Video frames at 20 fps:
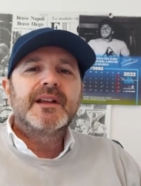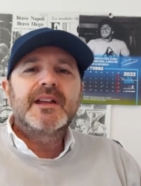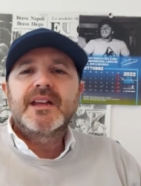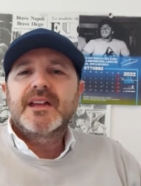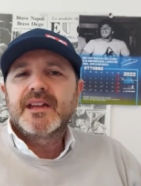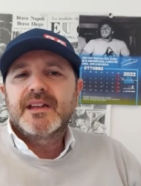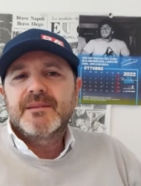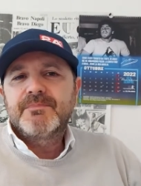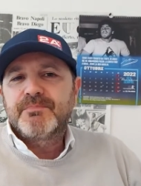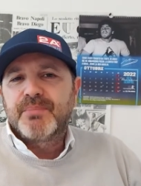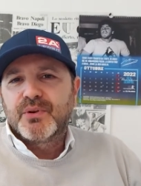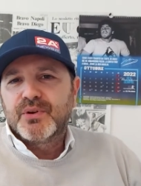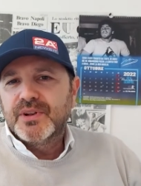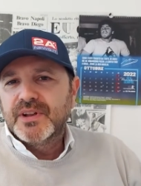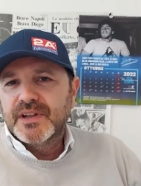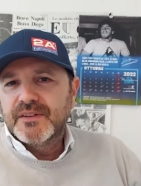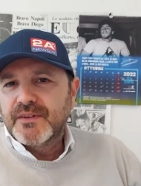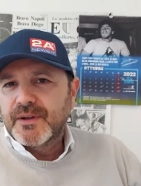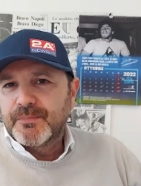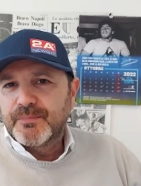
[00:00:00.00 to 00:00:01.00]
e, e poi
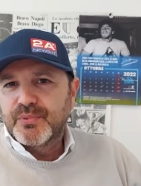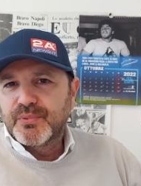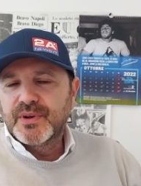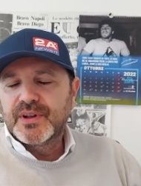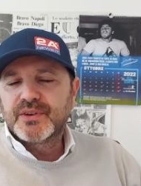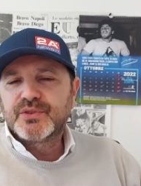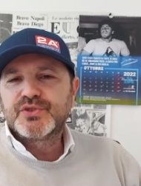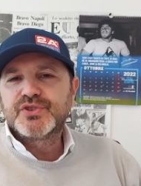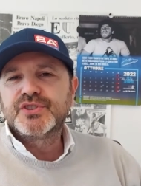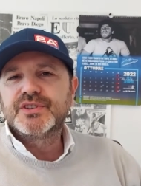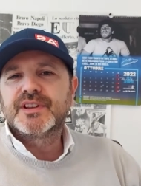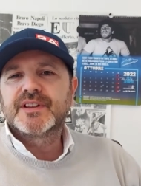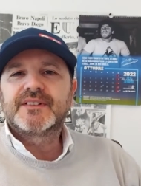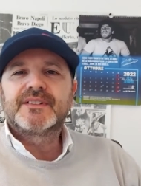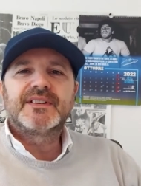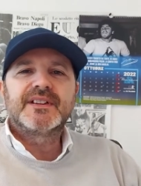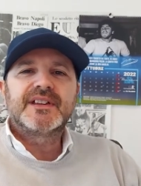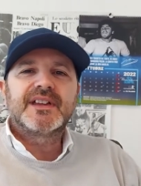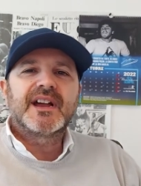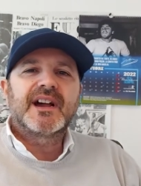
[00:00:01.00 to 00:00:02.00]
il Liverpool è riuscito a
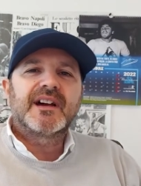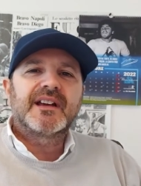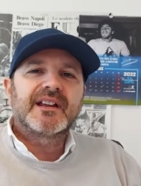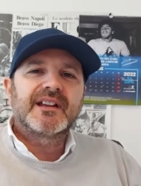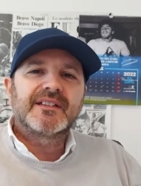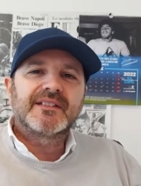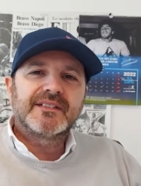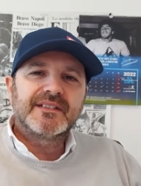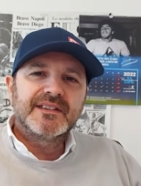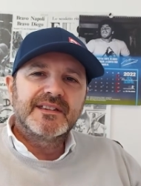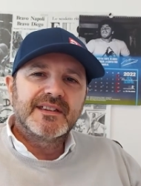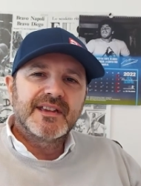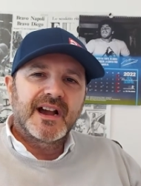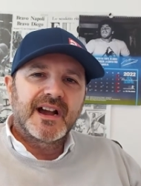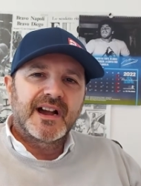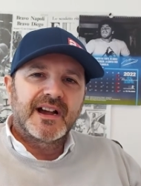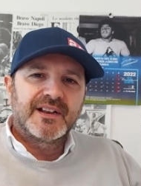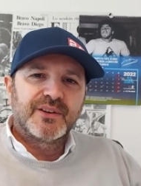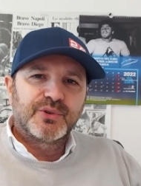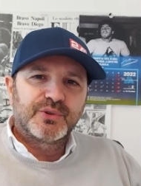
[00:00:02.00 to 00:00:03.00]
segnare
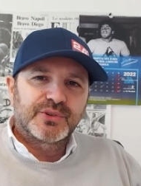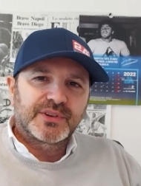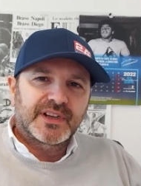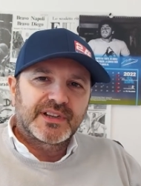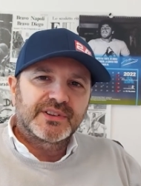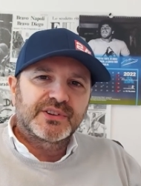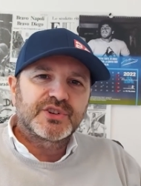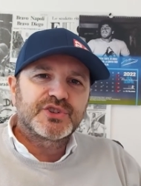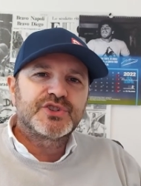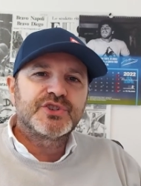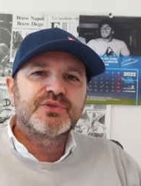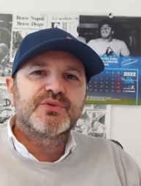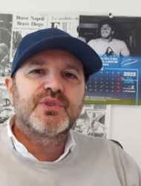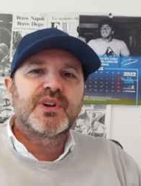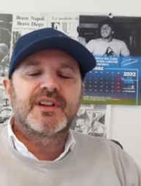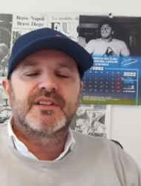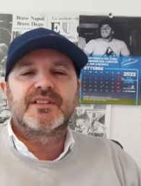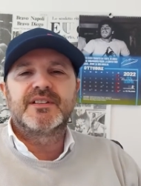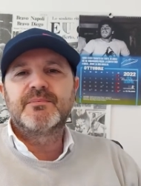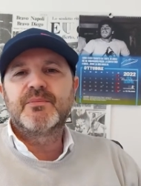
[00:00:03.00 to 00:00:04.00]
sia
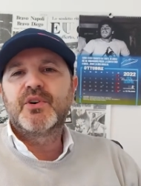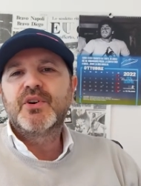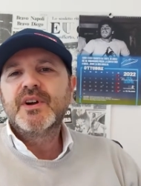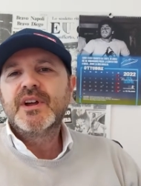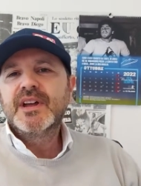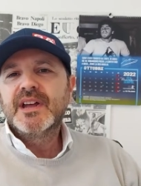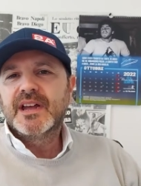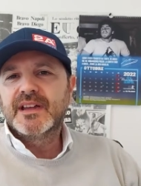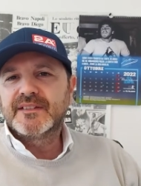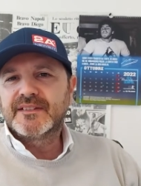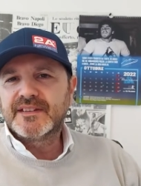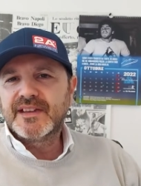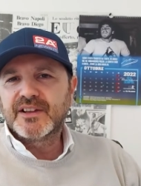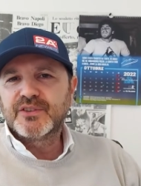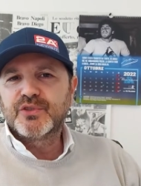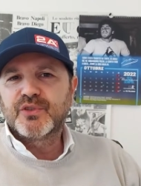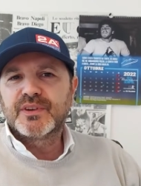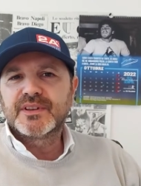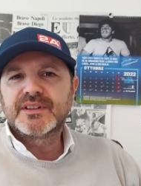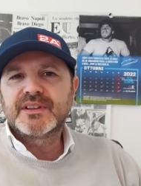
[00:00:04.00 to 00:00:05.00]
all'85 e
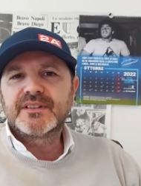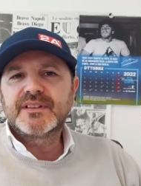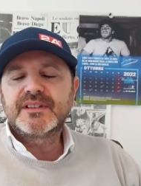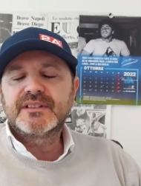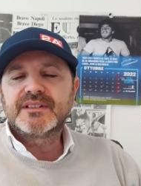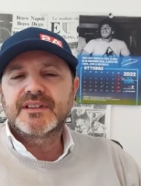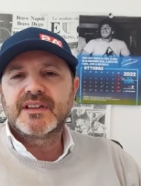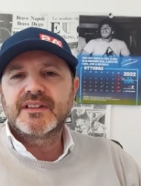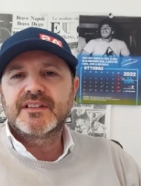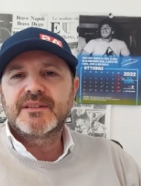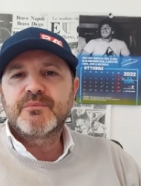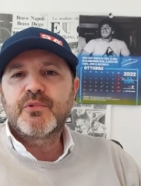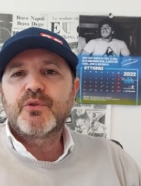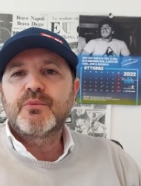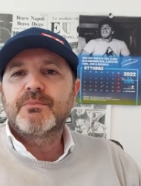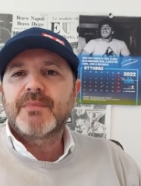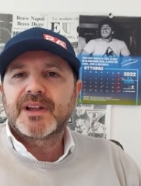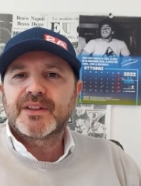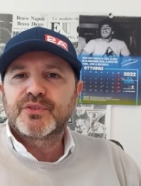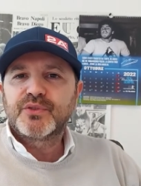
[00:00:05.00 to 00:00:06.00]
sia al 97
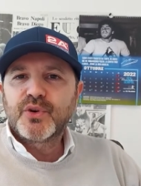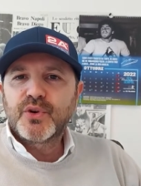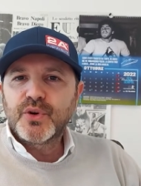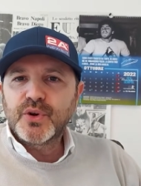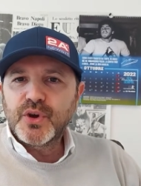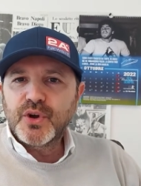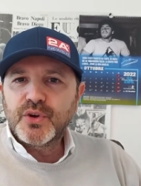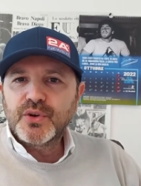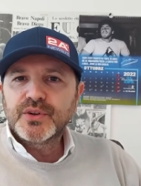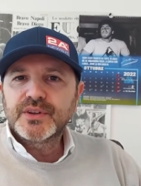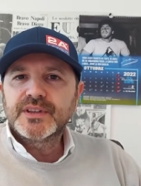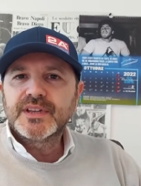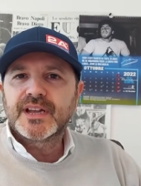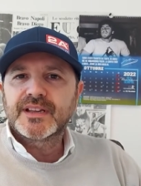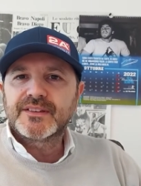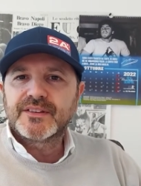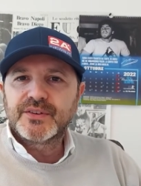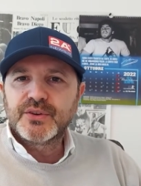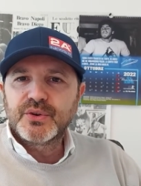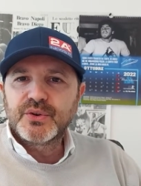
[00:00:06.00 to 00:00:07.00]
ma solo da
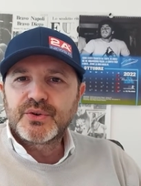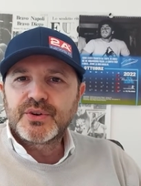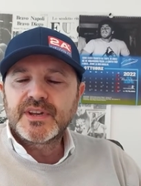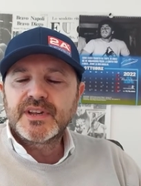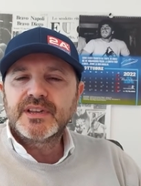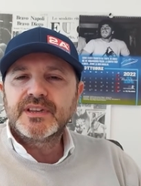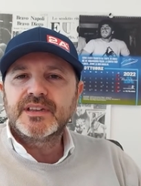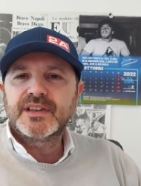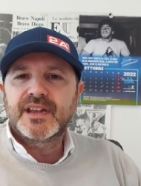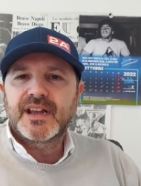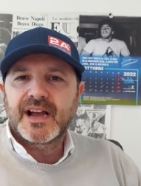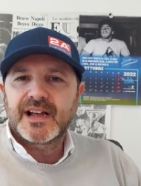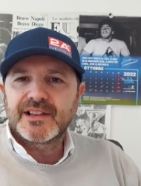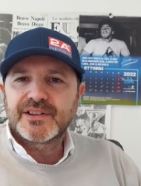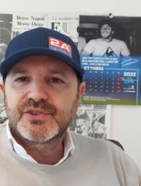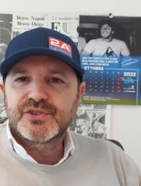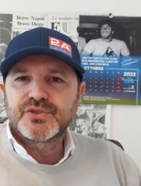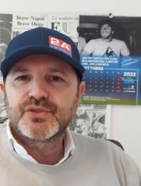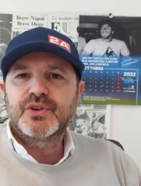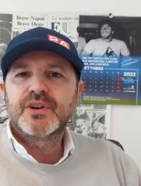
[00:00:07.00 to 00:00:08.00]
azioni di
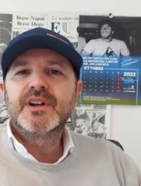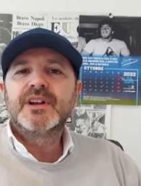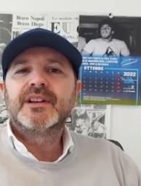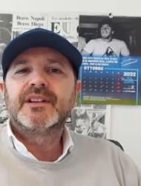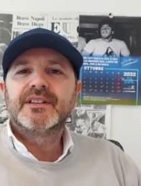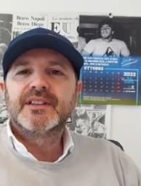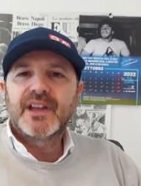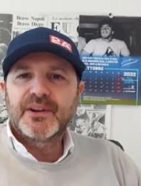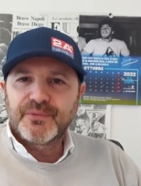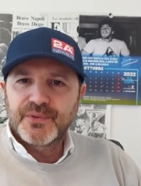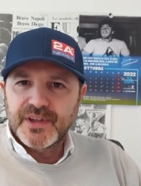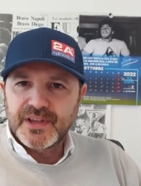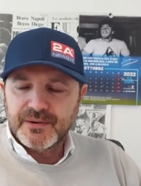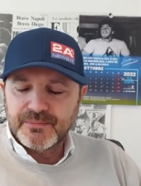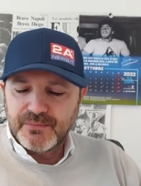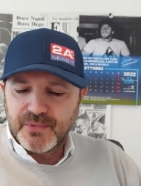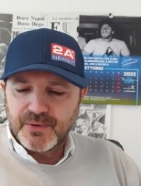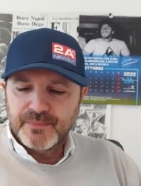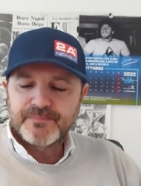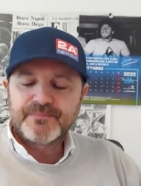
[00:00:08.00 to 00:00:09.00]
calcio da
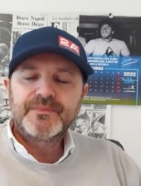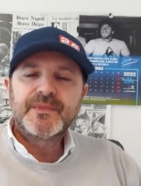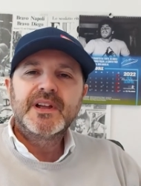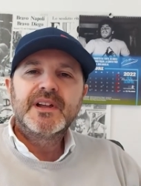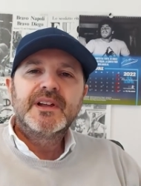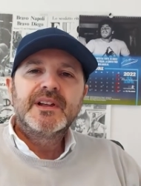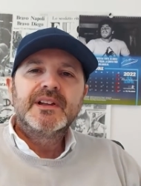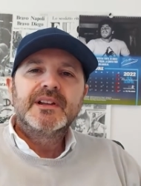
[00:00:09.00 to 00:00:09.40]
fermo.